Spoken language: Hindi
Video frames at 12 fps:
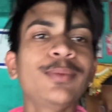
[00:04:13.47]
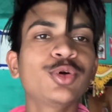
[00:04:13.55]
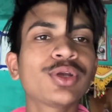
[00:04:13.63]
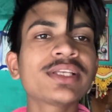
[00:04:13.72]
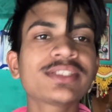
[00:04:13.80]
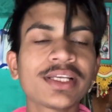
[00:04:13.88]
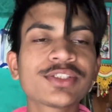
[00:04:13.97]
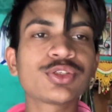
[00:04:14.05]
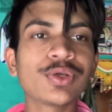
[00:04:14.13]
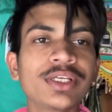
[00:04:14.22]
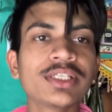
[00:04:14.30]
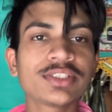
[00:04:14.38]
हो गया
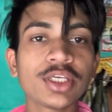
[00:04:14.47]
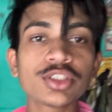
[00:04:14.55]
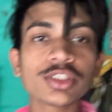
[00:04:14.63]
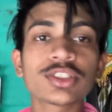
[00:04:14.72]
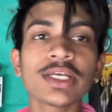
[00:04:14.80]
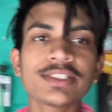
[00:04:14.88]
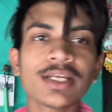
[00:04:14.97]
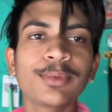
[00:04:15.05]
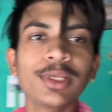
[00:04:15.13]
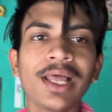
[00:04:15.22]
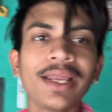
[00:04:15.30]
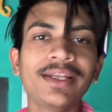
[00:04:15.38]
626 जस्ट अभी
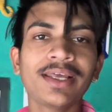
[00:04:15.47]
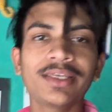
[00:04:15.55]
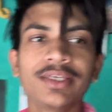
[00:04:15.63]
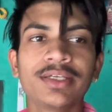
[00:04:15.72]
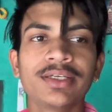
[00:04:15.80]
लाइट आई है